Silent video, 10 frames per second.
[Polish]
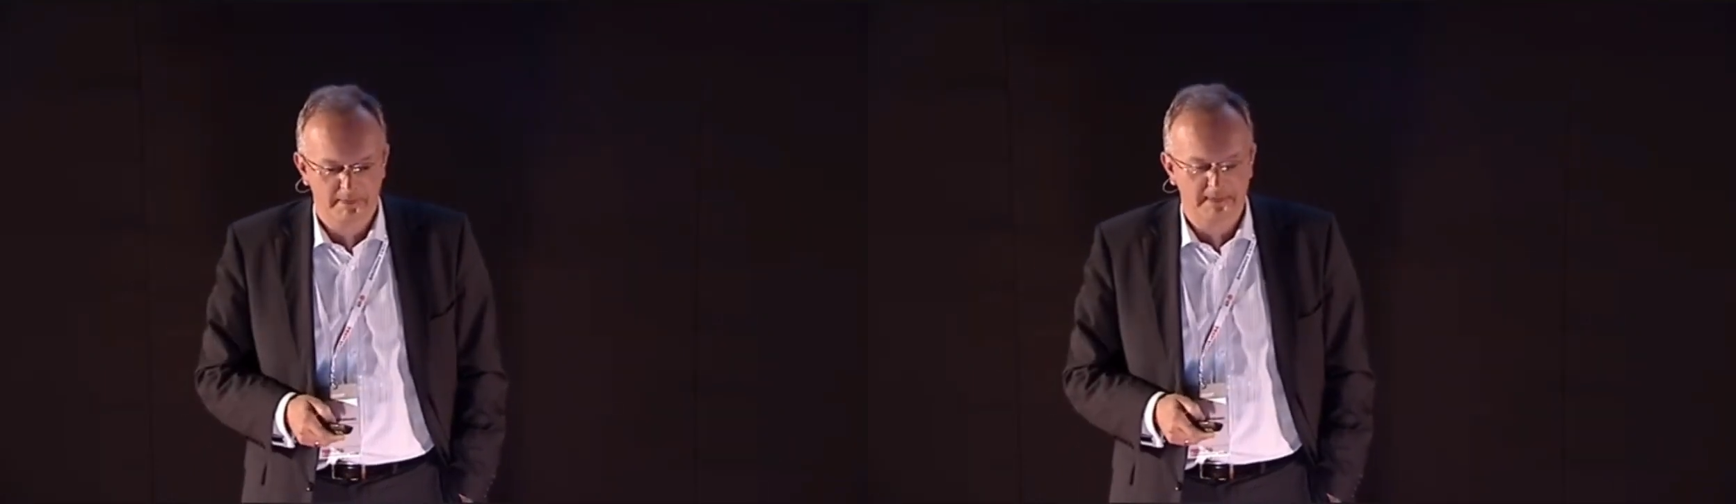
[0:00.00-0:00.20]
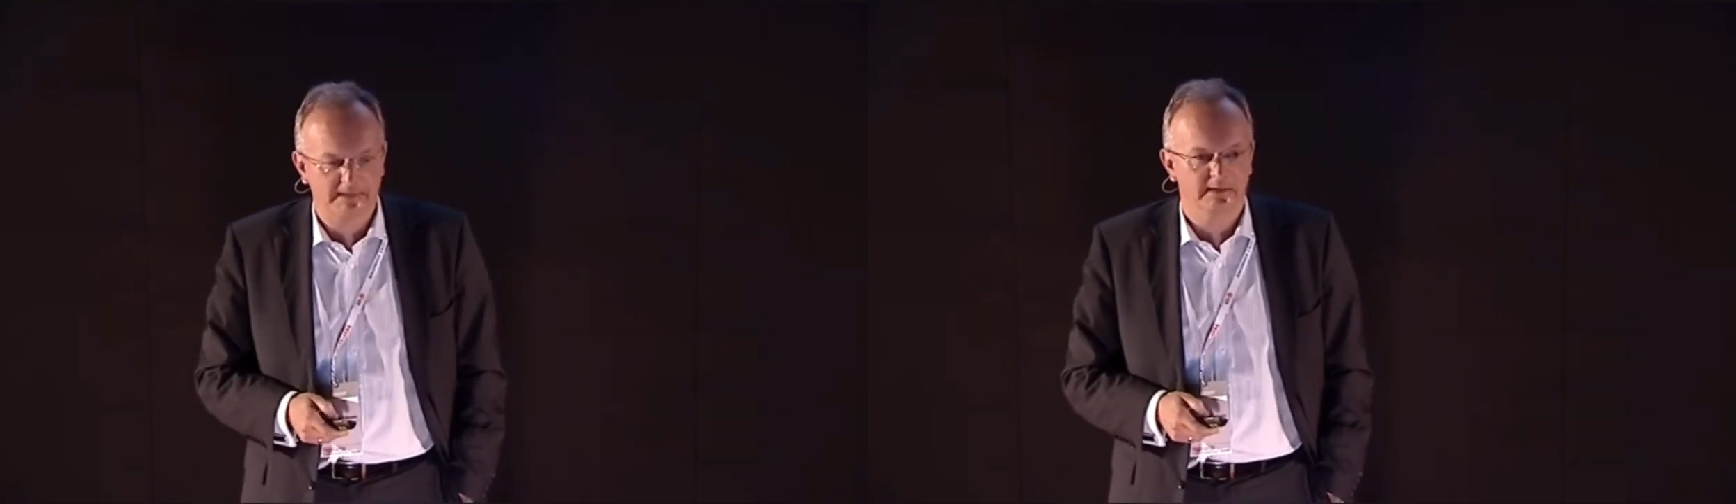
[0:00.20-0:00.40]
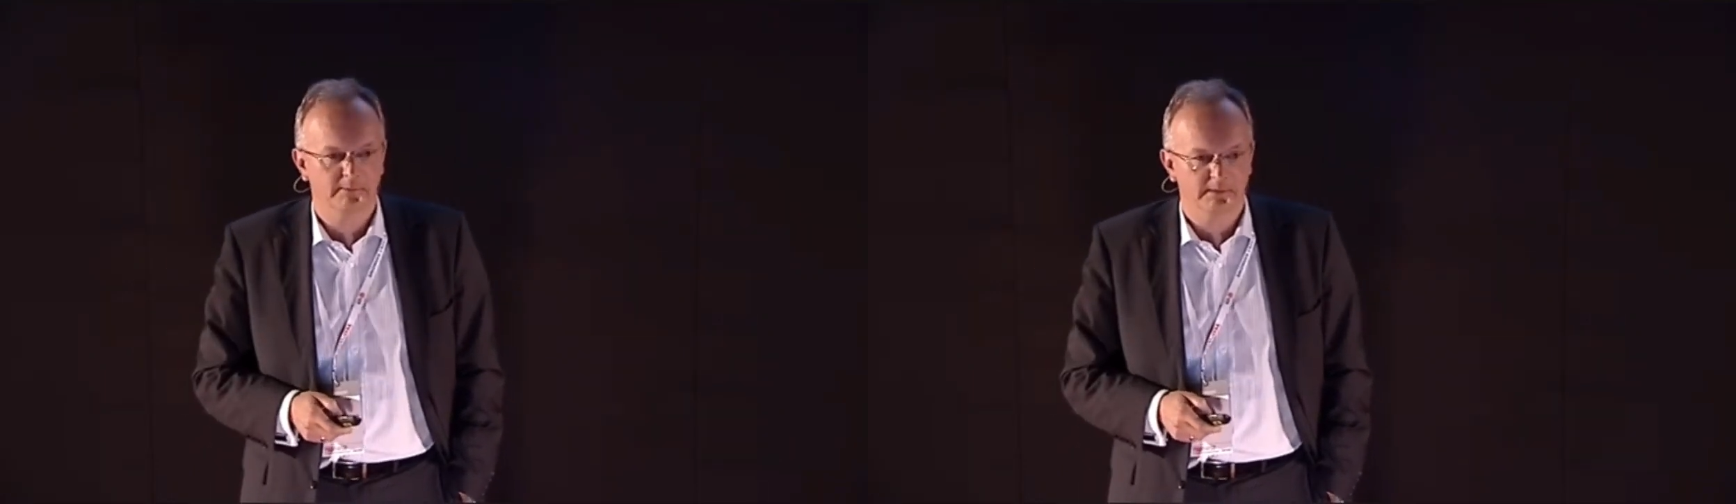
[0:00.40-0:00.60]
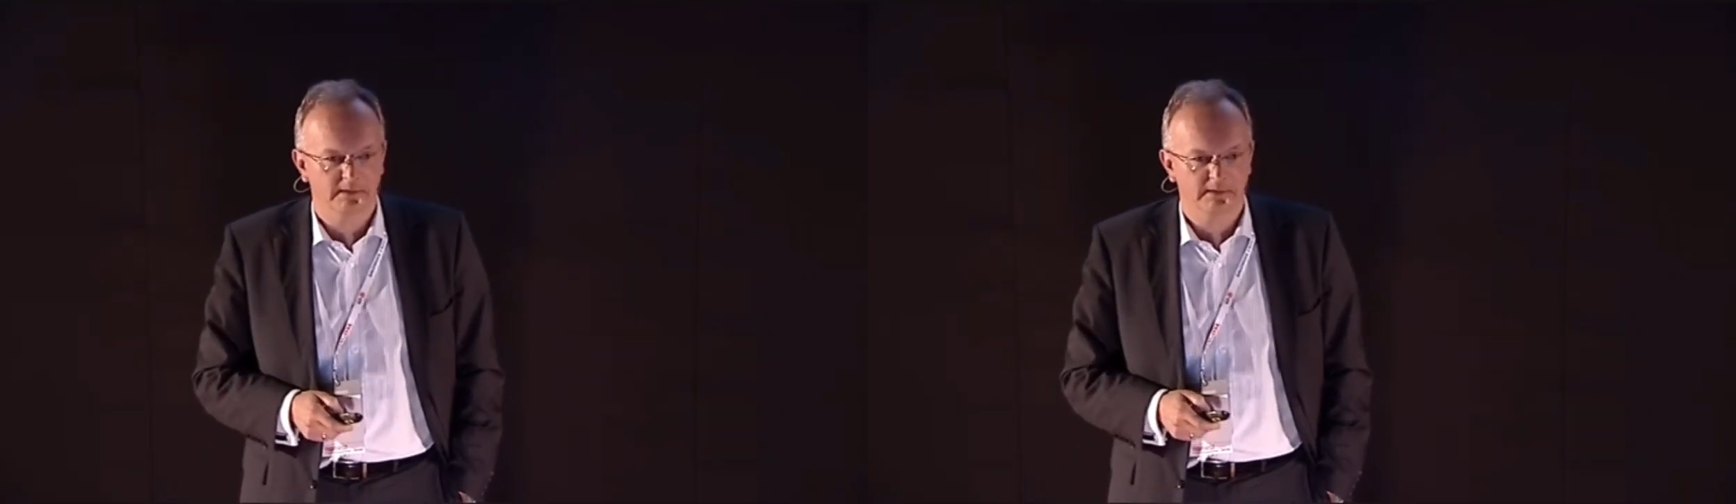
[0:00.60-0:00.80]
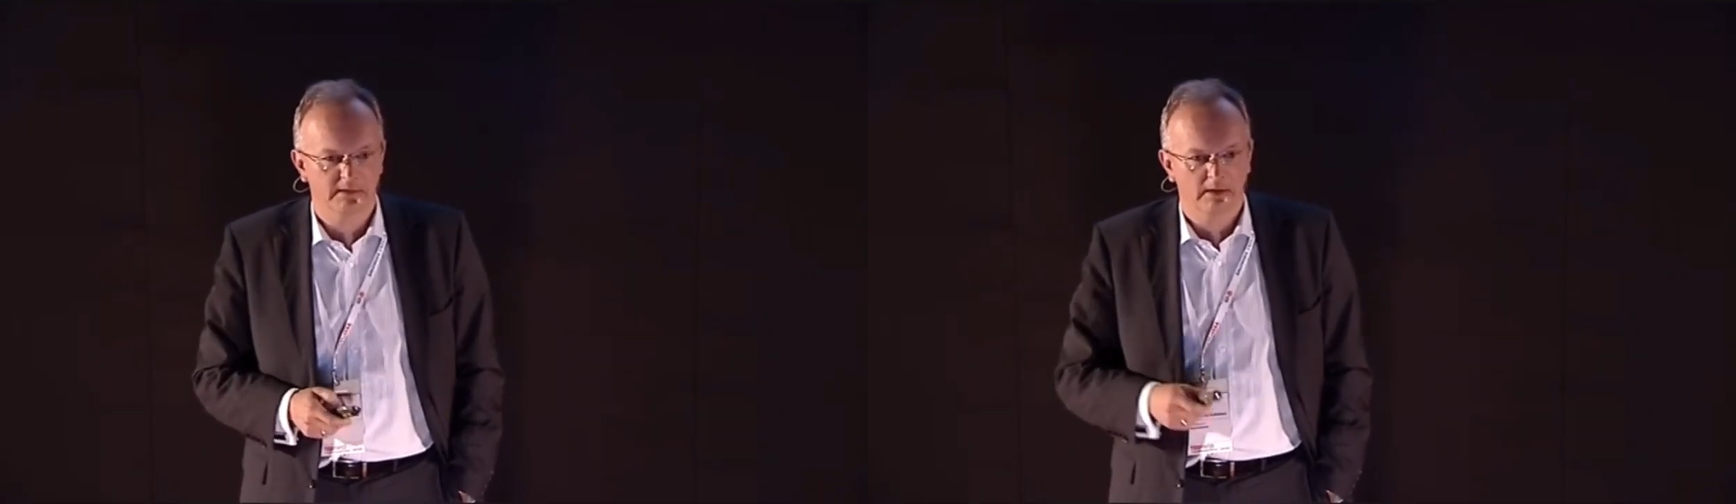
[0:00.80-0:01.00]

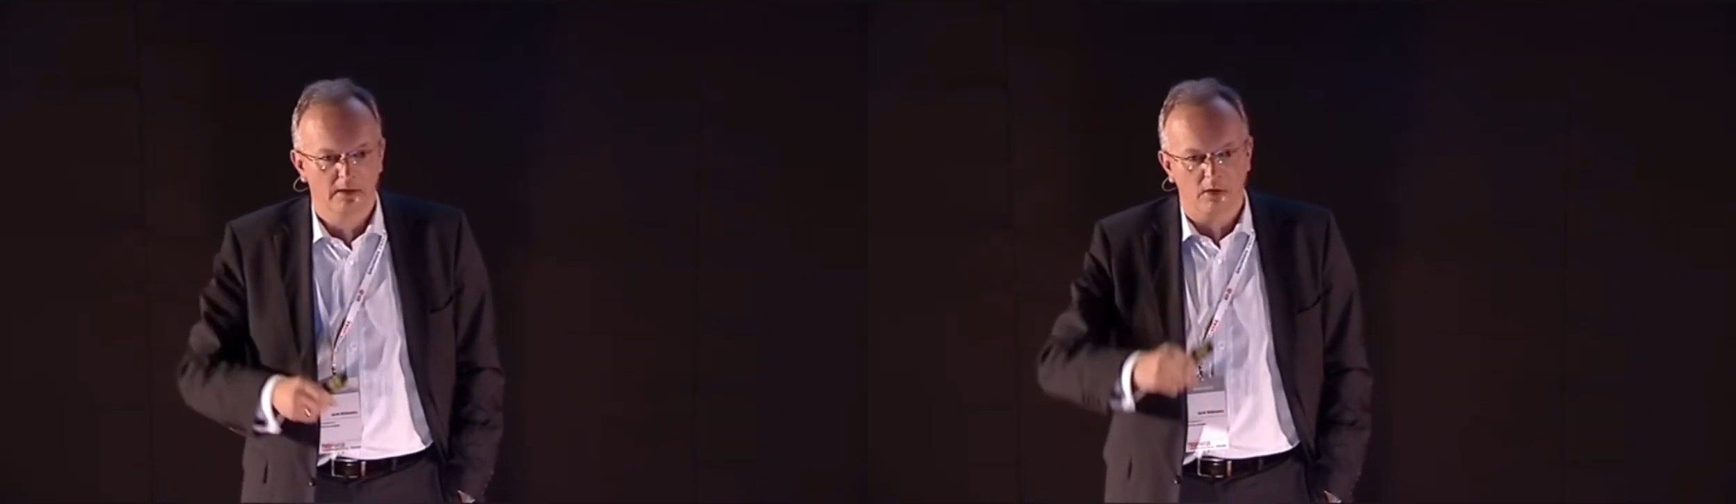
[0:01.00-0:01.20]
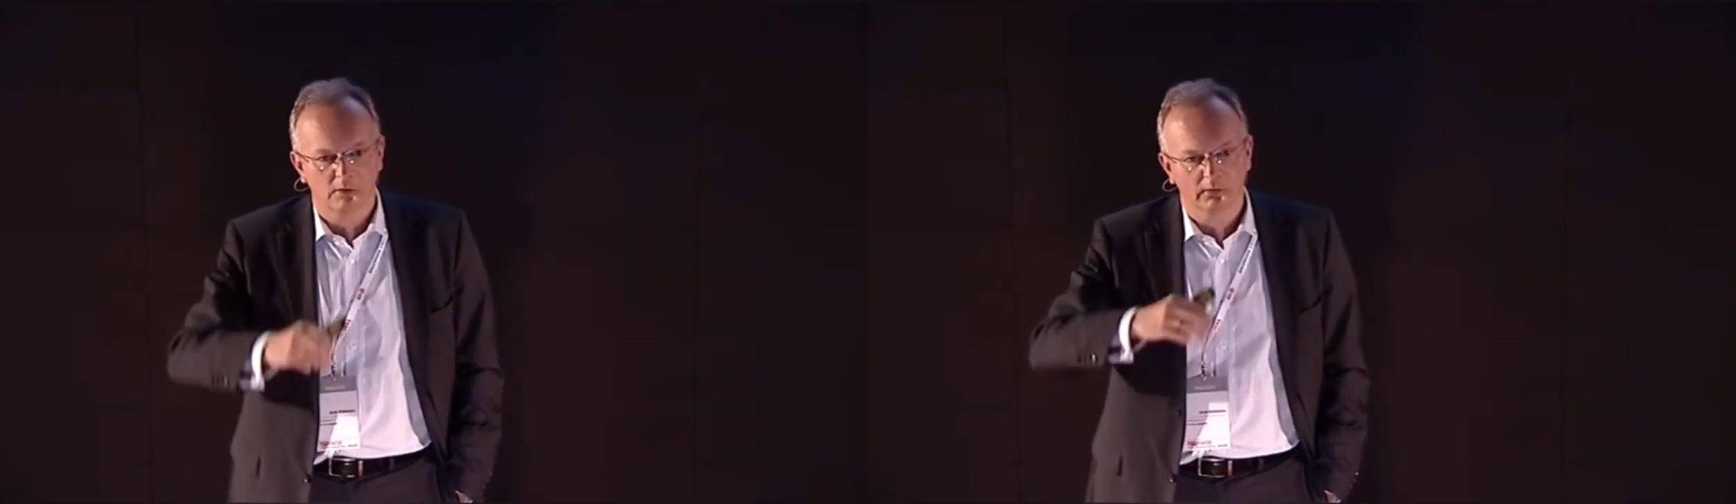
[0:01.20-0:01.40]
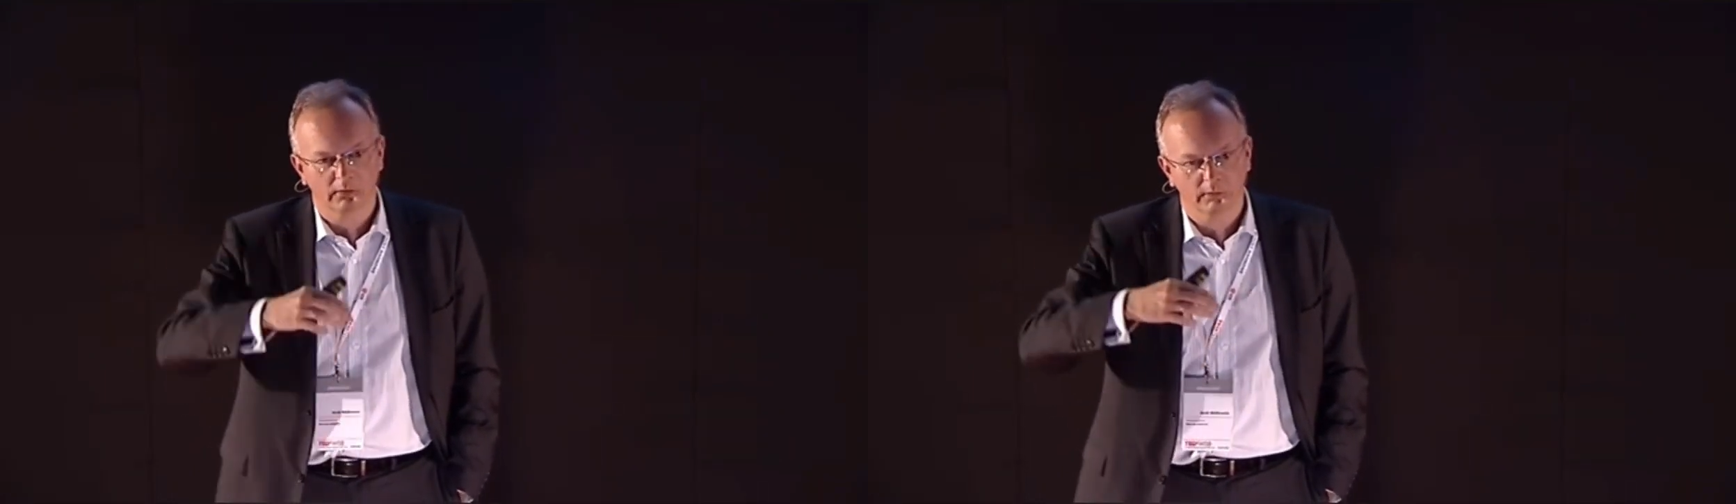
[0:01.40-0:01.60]
następny okrąg,